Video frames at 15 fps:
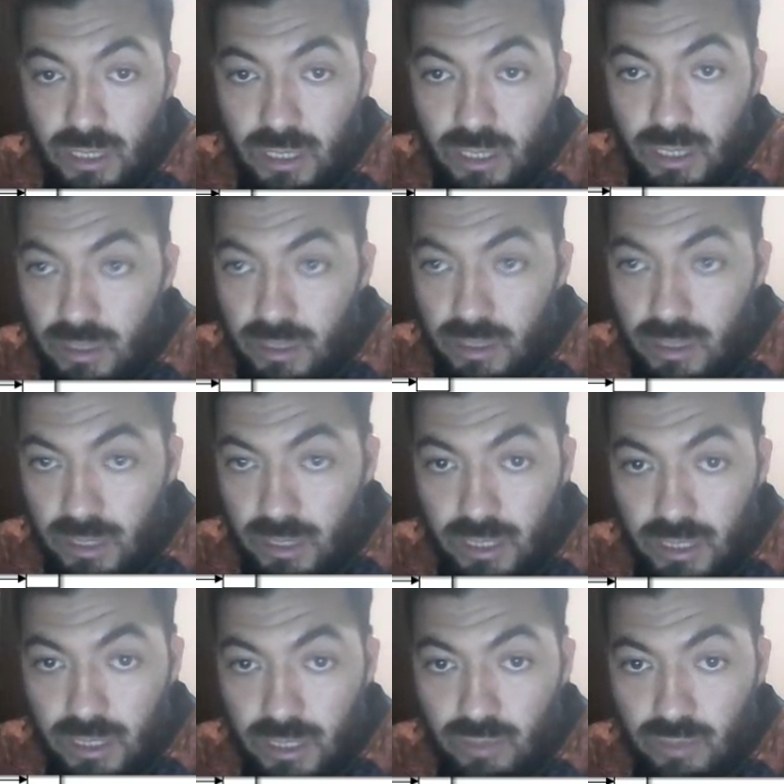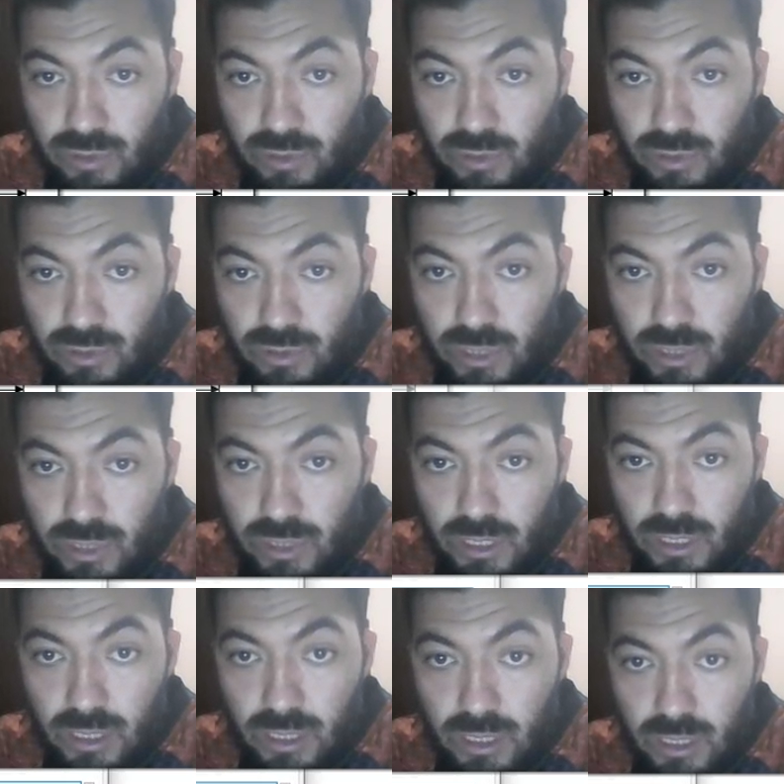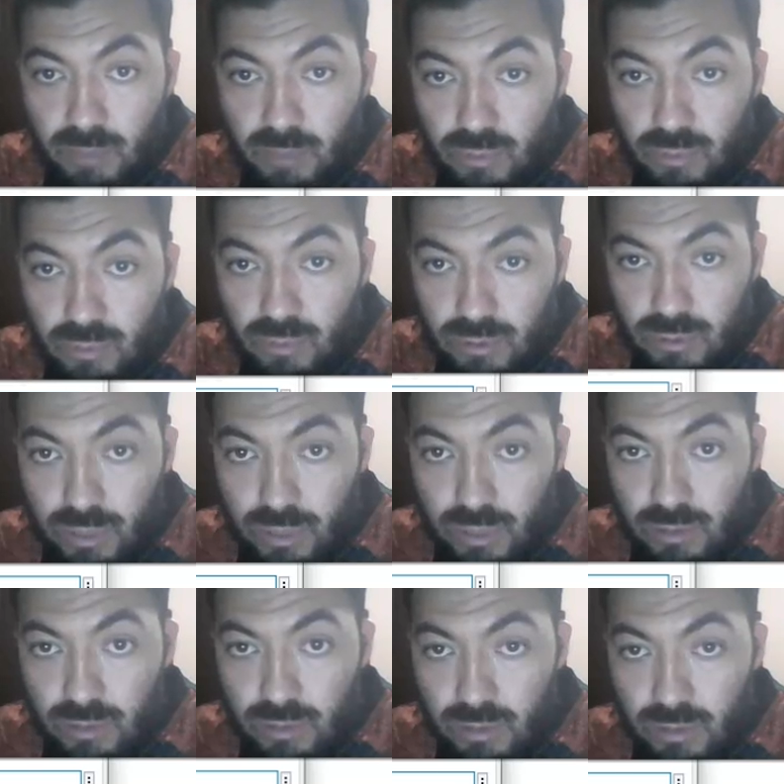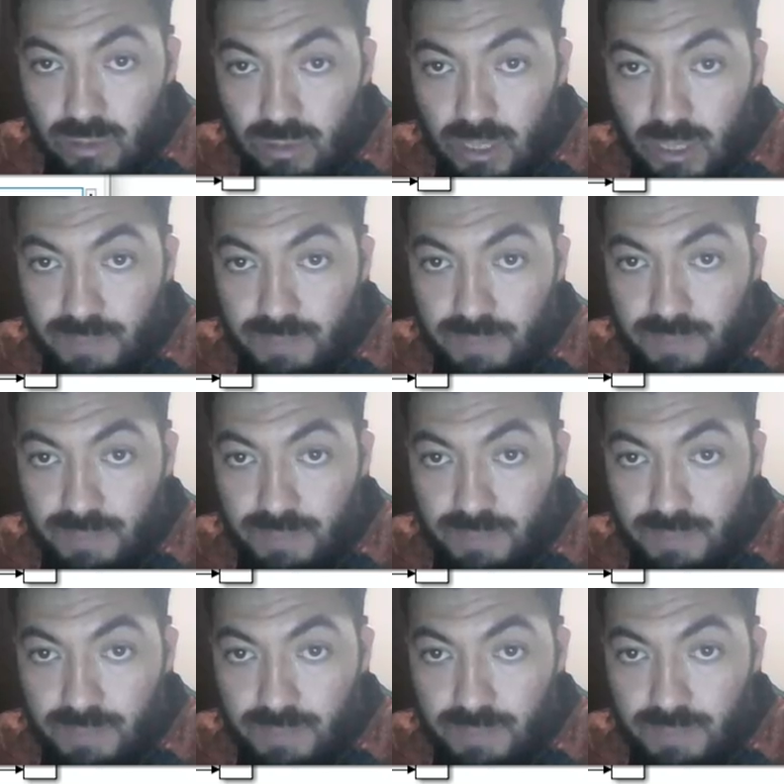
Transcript: eh, que tenemos nosotros el, pulso corrido eh,